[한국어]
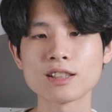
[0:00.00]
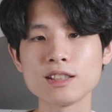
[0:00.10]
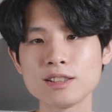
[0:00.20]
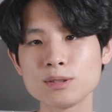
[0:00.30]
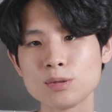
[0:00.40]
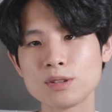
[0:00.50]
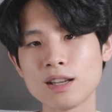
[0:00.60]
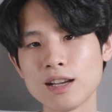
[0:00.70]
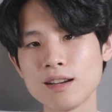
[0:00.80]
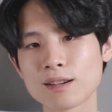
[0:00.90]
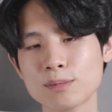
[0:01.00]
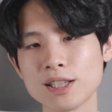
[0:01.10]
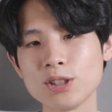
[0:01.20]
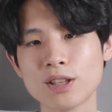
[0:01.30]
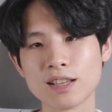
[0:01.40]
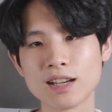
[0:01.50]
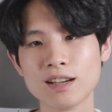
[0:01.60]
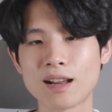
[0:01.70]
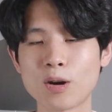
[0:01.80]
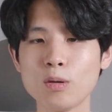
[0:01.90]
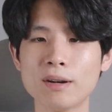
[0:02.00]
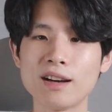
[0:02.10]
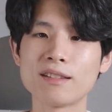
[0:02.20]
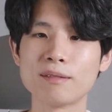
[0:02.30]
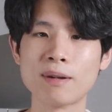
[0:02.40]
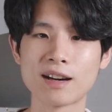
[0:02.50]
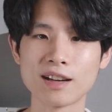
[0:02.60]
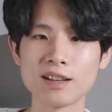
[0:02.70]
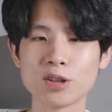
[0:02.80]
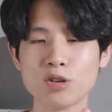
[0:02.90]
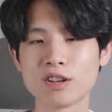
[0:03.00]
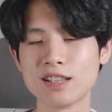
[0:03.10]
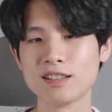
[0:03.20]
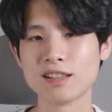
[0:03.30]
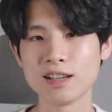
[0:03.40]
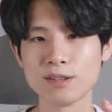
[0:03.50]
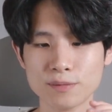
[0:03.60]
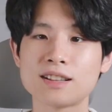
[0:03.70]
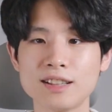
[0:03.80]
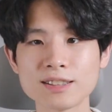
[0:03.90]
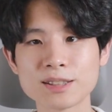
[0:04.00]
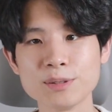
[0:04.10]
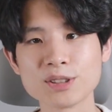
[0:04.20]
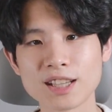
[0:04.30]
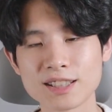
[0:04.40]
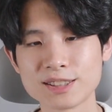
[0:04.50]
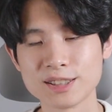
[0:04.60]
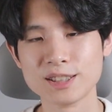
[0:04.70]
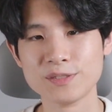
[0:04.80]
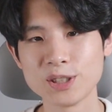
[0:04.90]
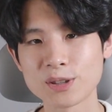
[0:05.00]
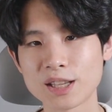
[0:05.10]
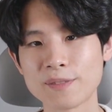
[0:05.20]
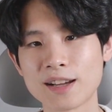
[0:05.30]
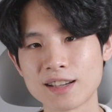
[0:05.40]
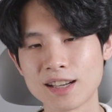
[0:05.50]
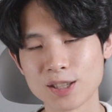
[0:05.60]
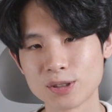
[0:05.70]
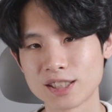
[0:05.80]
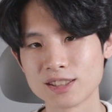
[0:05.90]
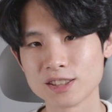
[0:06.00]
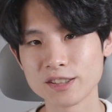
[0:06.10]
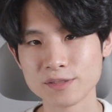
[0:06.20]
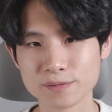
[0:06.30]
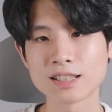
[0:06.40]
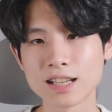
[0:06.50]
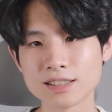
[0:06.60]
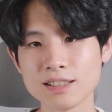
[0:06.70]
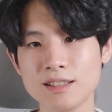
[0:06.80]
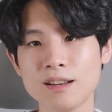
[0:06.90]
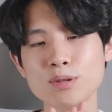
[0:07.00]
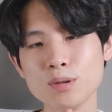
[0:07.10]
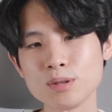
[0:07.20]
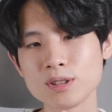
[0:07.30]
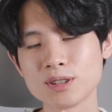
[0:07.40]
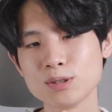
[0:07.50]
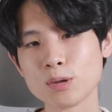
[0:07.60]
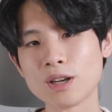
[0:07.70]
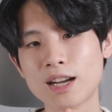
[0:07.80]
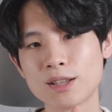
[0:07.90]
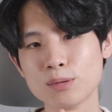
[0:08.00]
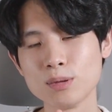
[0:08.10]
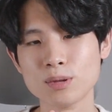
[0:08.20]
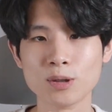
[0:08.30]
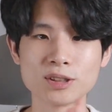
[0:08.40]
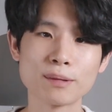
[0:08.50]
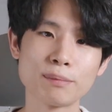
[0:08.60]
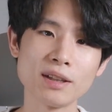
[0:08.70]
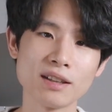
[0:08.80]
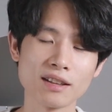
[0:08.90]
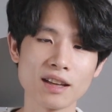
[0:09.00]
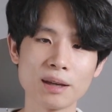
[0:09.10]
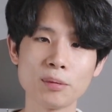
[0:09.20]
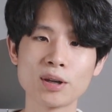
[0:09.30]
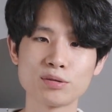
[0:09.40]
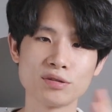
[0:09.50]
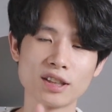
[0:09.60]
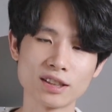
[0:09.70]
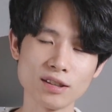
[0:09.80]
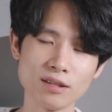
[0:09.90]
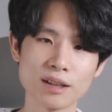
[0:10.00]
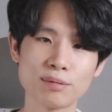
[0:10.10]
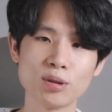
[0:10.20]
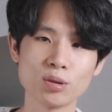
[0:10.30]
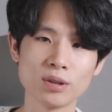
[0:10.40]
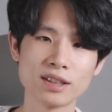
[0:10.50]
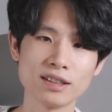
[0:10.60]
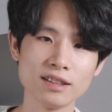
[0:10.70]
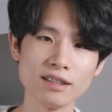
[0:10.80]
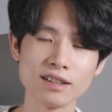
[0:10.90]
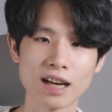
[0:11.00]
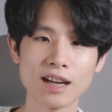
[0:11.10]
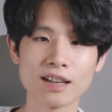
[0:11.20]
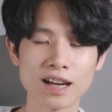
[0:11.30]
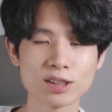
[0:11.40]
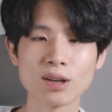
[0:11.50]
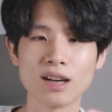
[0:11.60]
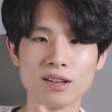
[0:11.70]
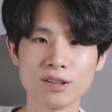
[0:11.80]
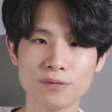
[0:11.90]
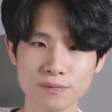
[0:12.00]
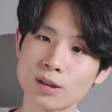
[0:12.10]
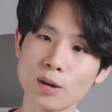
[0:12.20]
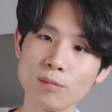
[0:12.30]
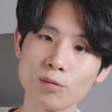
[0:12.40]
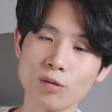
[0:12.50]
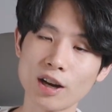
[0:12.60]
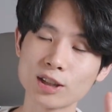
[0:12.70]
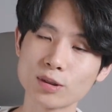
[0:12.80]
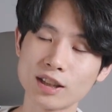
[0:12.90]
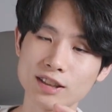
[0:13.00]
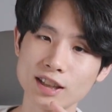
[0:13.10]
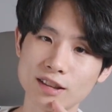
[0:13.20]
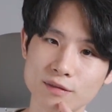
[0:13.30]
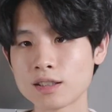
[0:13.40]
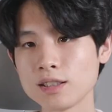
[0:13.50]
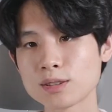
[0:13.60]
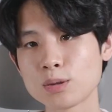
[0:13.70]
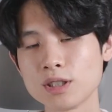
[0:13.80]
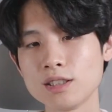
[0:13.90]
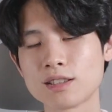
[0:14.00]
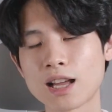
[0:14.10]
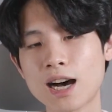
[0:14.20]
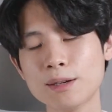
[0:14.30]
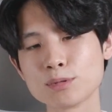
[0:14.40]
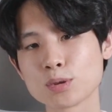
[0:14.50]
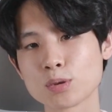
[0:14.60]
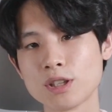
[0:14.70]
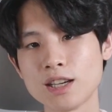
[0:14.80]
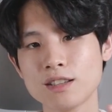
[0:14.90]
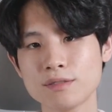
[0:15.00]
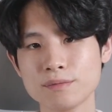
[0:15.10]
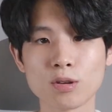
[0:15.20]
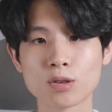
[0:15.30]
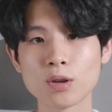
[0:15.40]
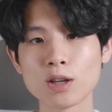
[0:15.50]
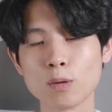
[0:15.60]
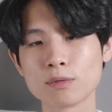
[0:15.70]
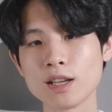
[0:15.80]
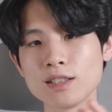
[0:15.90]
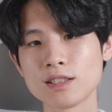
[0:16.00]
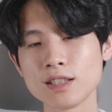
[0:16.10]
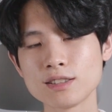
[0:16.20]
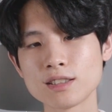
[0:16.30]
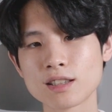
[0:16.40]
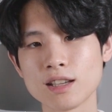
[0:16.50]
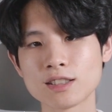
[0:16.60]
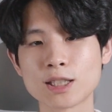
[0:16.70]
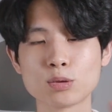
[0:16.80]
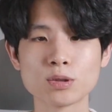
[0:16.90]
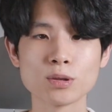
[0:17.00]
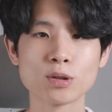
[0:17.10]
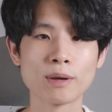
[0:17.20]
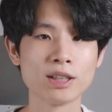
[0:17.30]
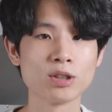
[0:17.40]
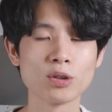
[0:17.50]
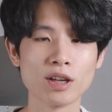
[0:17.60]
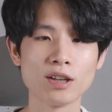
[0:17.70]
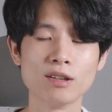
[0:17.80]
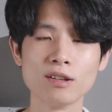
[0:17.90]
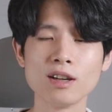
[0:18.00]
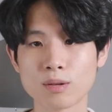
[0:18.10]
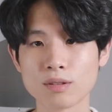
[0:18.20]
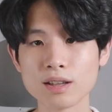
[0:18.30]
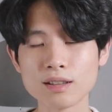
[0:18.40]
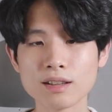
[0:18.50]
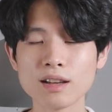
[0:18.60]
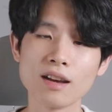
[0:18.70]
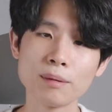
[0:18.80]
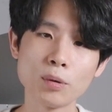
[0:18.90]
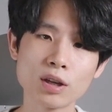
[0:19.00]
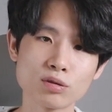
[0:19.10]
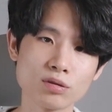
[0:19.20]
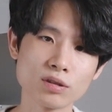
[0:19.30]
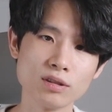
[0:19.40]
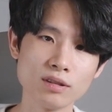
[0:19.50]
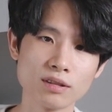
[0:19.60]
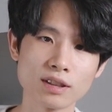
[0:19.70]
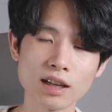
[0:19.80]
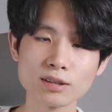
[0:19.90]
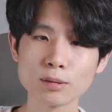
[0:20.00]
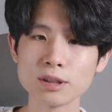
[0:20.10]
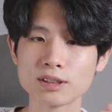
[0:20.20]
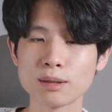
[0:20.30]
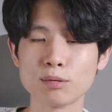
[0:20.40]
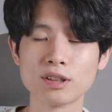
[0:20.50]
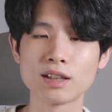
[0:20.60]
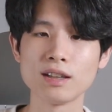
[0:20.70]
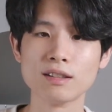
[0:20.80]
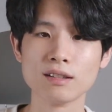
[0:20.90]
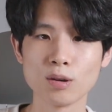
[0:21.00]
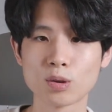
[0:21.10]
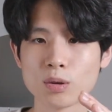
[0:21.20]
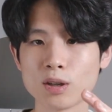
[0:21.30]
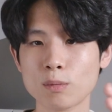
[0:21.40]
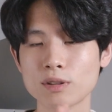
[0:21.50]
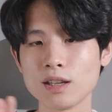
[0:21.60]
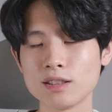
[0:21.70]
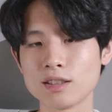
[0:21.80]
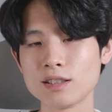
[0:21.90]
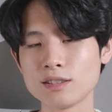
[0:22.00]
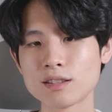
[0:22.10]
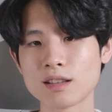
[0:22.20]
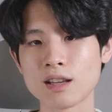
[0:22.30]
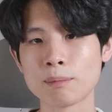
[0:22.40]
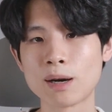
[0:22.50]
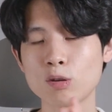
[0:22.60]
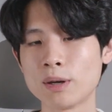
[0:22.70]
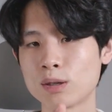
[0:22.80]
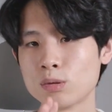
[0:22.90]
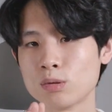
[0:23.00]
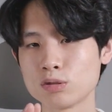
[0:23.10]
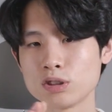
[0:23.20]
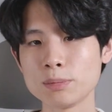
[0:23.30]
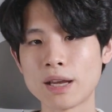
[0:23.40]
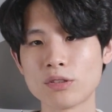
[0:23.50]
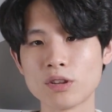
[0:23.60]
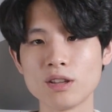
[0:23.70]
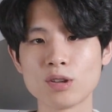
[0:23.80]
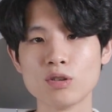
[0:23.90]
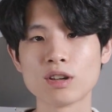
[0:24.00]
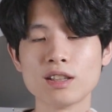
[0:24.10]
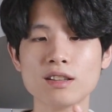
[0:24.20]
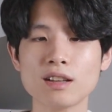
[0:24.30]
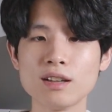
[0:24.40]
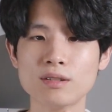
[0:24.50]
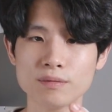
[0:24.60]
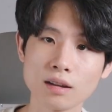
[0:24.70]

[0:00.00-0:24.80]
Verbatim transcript: 사이트 등록을 해야 검색이 된다 라고만 말을 하는 경우가 있는데요. 그랬으면 제가 지금 이렇게 말을 안 하고 있겠죠. 사실 블로그 등록을 안 해도 어차피 네이버와 구글에서 내 블로그의 글을 잘 가져가요. 그럼 왜 가져가느냐? 티스토리는 다음 소속이라 어떠한 업데이트를 했을 때 자동적으로 반영이 돼요. 그런데 네이버와 구글은 다른 서비스다 보니까 어떠한 업데이트를 했을 때 바로바로 수집이 안 되는 경우가 있는데요.